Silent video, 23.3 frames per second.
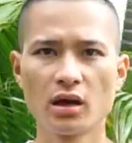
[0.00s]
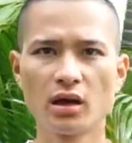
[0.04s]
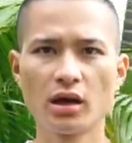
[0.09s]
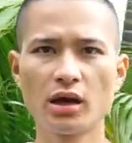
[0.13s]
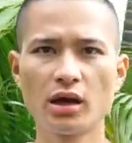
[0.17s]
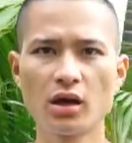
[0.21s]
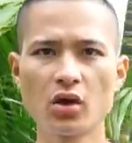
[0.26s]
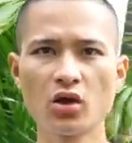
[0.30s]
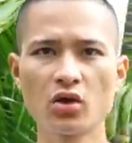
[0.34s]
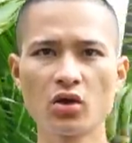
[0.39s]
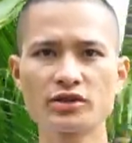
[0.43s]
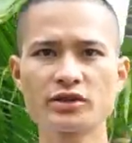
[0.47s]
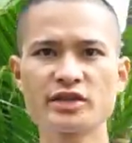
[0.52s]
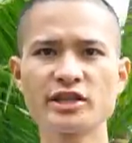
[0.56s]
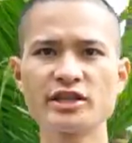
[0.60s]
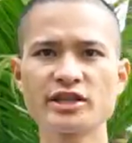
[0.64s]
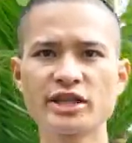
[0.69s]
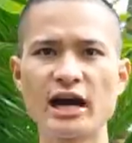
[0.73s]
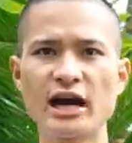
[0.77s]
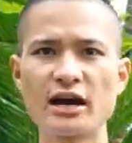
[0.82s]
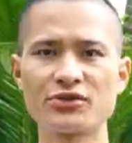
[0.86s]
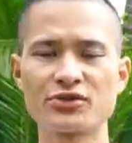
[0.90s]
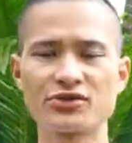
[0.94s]
Hello,
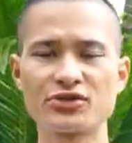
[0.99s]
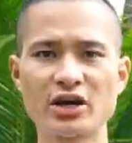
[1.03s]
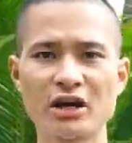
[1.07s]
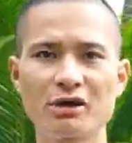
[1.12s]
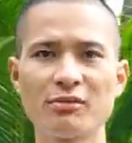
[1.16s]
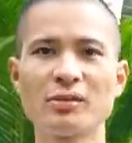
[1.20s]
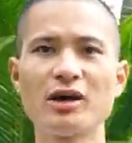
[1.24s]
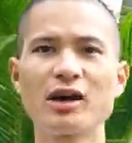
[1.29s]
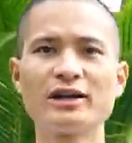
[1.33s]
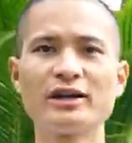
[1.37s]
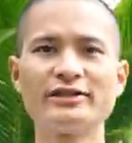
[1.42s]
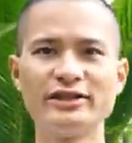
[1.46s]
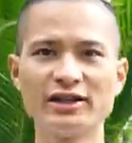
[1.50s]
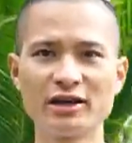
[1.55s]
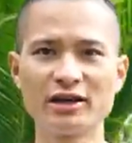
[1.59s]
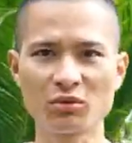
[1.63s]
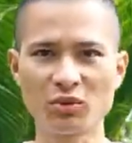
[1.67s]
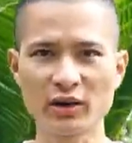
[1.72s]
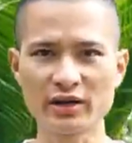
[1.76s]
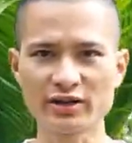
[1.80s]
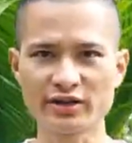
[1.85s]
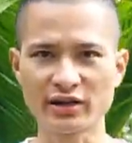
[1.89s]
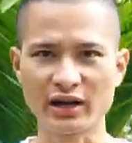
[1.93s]
xin chào, chào mừng anh chị đã
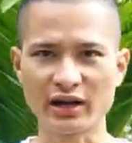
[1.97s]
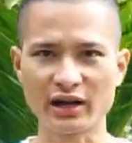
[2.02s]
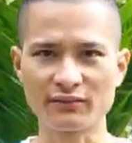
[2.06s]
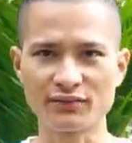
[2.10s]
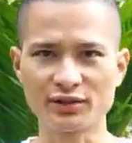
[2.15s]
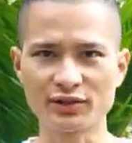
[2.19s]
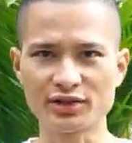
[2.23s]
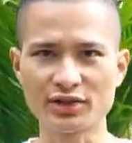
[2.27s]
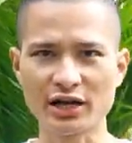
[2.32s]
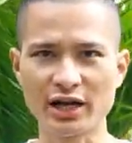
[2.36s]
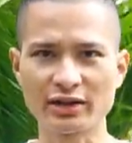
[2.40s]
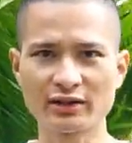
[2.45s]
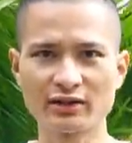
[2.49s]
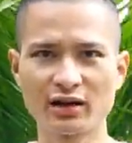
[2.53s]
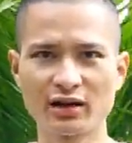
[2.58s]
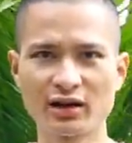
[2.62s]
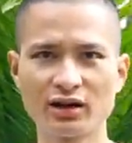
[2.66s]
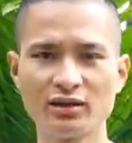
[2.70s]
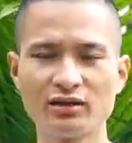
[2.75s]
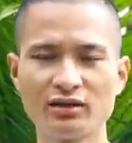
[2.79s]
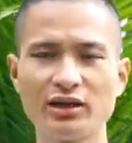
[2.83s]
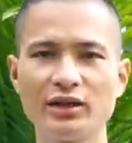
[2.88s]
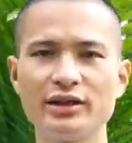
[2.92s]
quay trở lại với
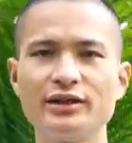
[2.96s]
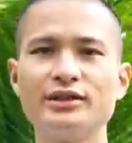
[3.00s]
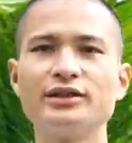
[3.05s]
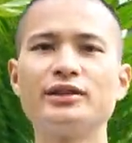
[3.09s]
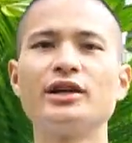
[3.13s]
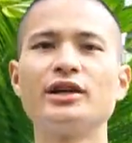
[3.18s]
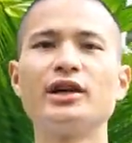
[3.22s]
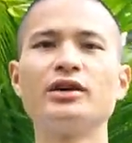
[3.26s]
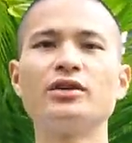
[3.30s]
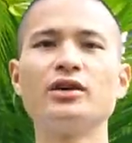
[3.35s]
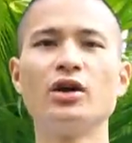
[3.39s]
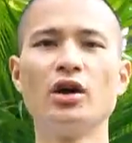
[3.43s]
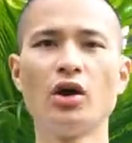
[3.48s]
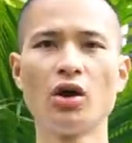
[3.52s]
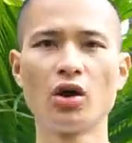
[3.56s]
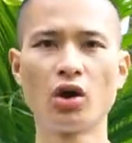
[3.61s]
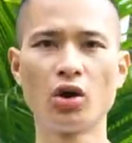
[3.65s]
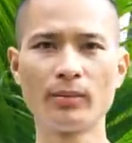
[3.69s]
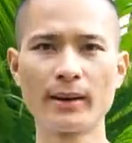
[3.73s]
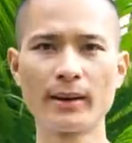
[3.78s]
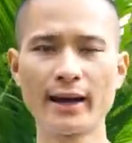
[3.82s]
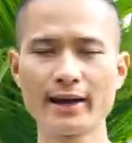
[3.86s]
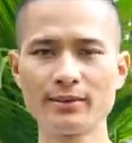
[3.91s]
channel Lê Đình Kiên
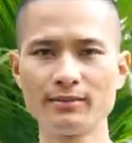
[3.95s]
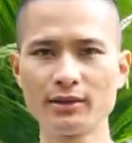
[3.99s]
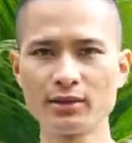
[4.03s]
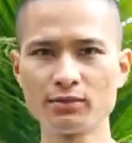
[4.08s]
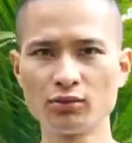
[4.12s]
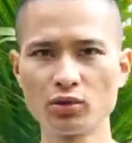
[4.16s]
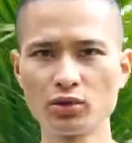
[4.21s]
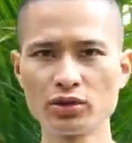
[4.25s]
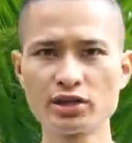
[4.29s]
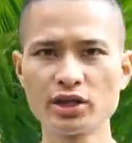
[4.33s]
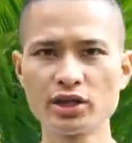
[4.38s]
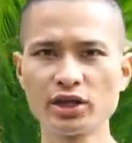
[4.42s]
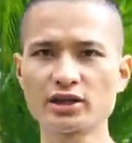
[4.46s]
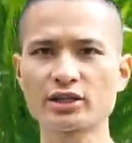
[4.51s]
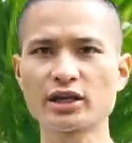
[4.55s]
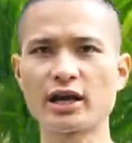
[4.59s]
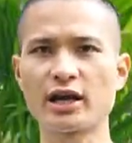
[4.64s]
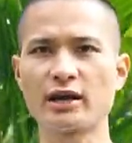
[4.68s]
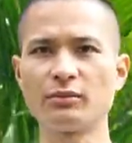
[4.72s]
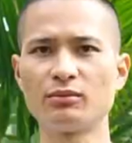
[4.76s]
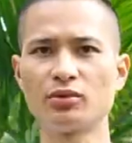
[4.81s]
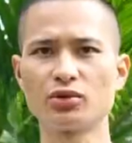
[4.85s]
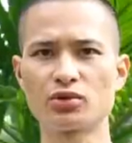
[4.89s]
Hôm nay mình muốn chia
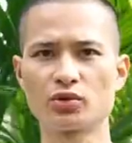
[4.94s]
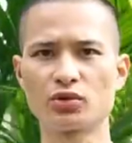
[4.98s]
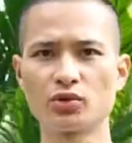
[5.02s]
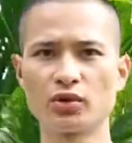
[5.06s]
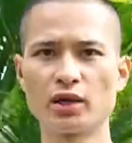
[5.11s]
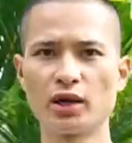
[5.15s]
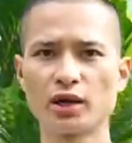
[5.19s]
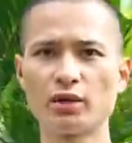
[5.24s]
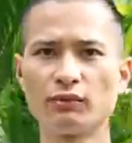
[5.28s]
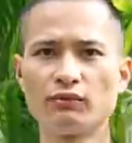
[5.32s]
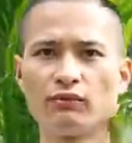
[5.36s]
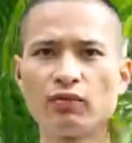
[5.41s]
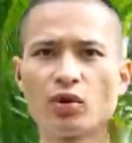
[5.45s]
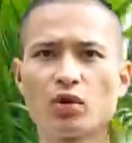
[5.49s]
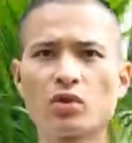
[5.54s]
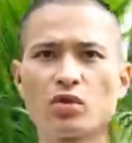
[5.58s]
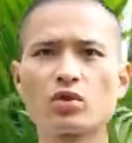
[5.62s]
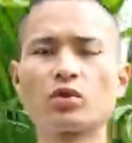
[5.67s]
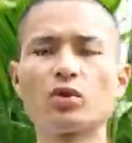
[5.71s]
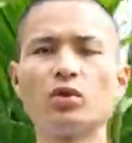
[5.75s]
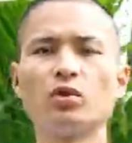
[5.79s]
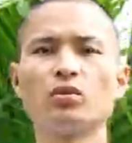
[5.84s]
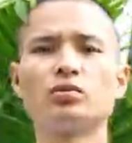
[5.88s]
sẻ một chủ đề
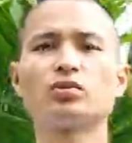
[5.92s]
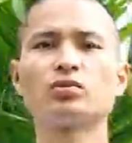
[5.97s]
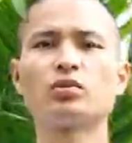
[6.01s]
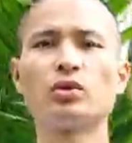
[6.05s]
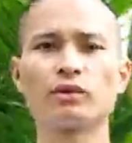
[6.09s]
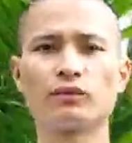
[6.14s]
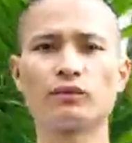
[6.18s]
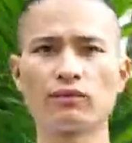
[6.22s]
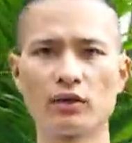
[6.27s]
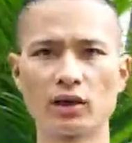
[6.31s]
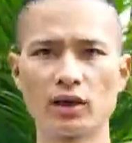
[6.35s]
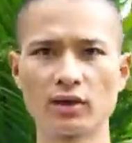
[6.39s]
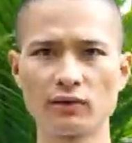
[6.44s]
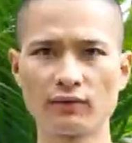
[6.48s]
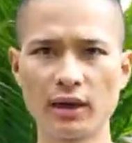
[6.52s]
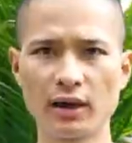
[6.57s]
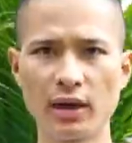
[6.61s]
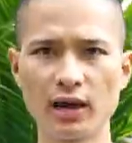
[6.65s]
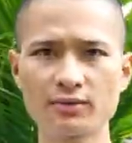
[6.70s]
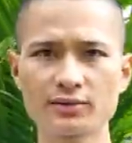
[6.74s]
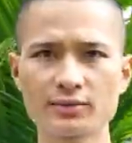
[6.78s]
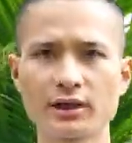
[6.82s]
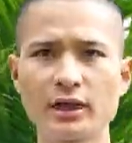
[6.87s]
vô cùng tuyệt vời
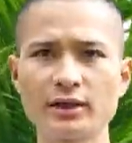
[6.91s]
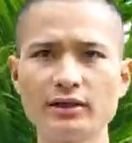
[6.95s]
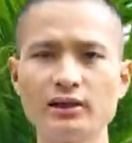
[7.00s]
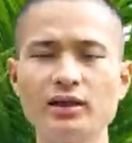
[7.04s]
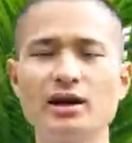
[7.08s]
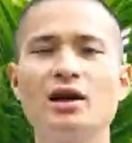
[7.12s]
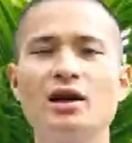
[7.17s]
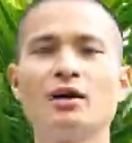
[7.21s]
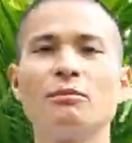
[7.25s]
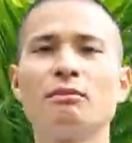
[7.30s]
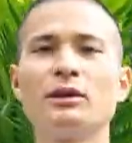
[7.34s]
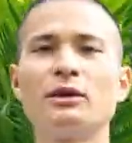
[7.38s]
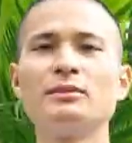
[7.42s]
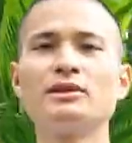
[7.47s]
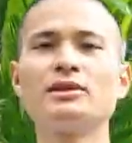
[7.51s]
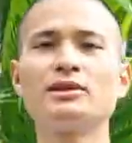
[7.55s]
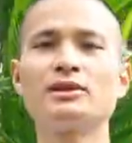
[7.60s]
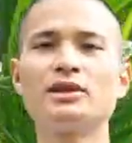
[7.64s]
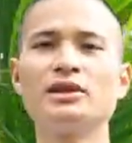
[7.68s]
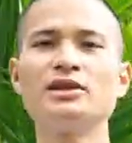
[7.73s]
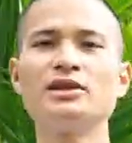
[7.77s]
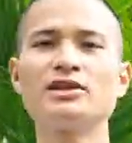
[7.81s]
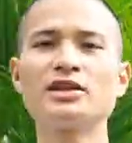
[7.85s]
và hấp dẫn Mà mình
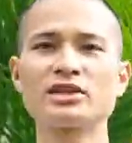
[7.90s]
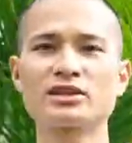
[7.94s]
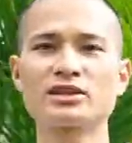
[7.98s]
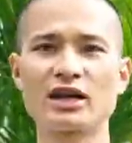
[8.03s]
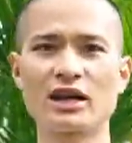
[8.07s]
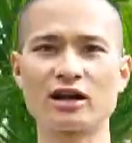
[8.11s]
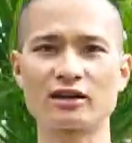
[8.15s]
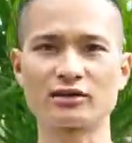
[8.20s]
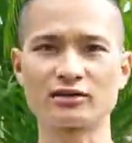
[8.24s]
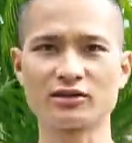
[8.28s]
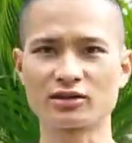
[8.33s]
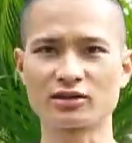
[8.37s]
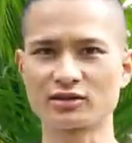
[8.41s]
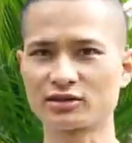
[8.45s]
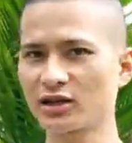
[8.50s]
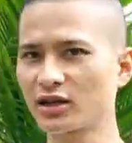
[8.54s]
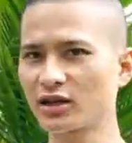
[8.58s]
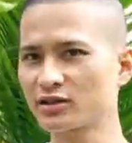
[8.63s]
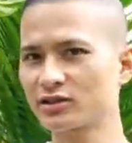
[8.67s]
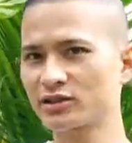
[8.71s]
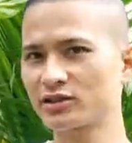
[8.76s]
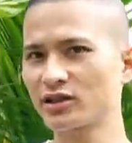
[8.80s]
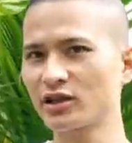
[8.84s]
tin chắc rằng được
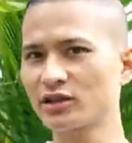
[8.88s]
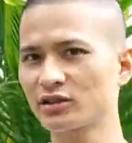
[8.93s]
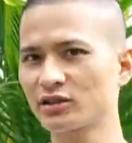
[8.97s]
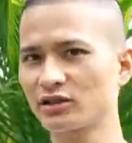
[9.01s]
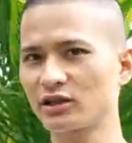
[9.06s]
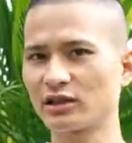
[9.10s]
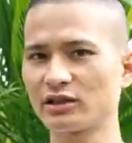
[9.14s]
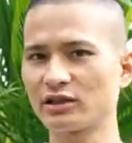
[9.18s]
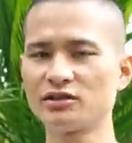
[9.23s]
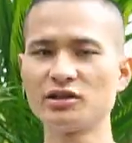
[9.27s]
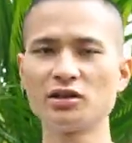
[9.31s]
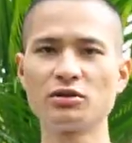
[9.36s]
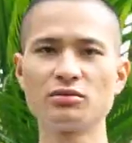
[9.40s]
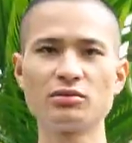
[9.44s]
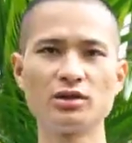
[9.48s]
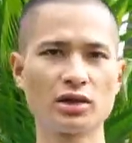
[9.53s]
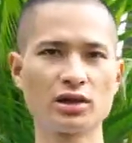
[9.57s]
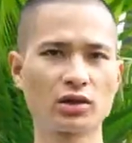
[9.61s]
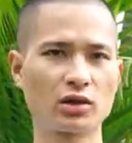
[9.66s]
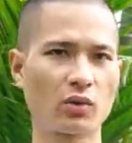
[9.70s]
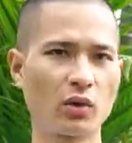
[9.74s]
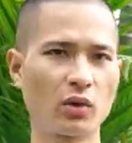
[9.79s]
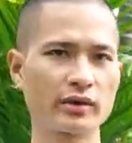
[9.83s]
rất rất là nhiều
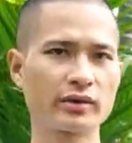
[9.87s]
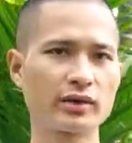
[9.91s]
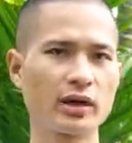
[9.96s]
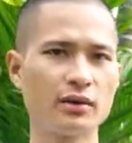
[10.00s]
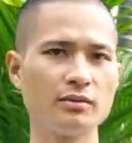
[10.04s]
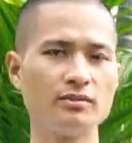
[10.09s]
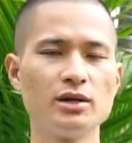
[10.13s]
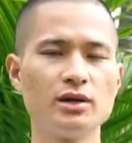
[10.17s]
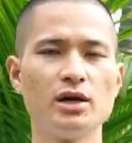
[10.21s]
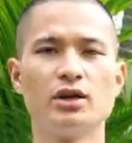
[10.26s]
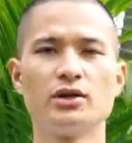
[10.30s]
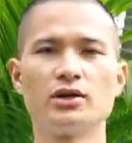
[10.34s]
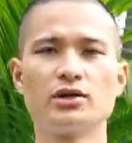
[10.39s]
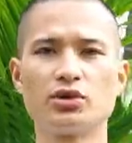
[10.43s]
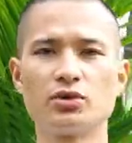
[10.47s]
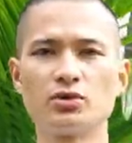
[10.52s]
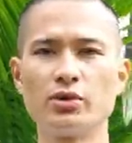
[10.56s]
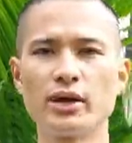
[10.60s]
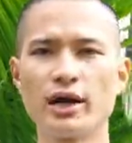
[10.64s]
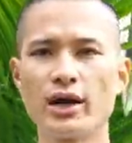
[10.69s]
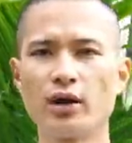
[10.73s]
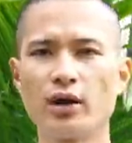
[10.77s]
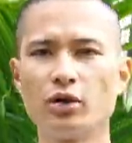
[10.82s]
người quan tâm
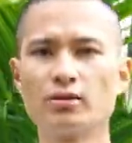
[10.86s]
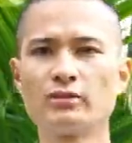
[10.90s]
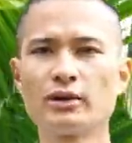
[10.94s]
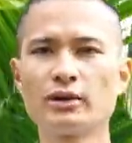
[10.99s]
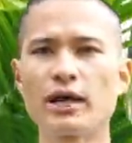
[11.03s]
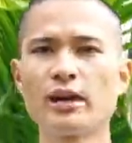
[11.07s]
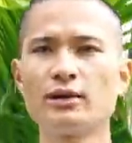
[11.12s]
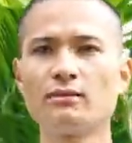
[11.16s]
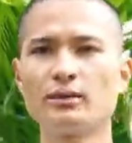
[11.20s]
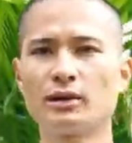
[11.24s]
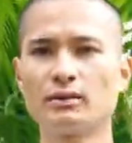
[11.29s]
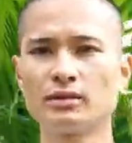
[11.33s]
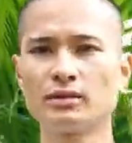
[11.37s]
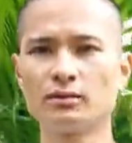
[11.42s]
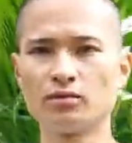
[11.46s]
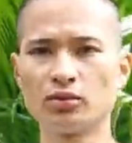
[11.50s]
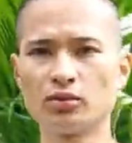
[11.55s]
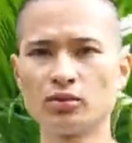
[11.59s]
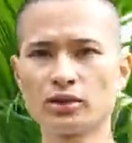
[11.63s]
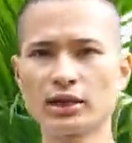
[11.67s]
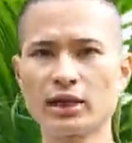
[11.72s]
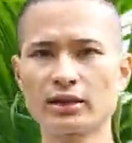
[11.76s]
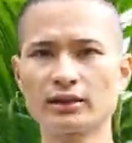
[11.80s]
Chủ đề hôm nay mà mình
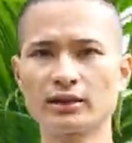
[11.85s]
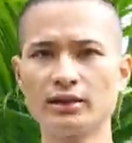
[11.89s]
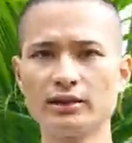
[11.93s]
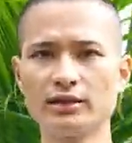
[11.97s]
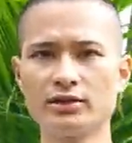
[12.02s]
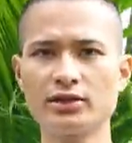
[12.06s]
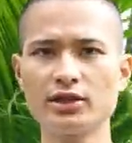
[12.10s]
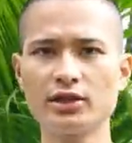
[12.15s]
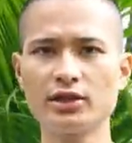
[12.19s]
muốn nhắc đến,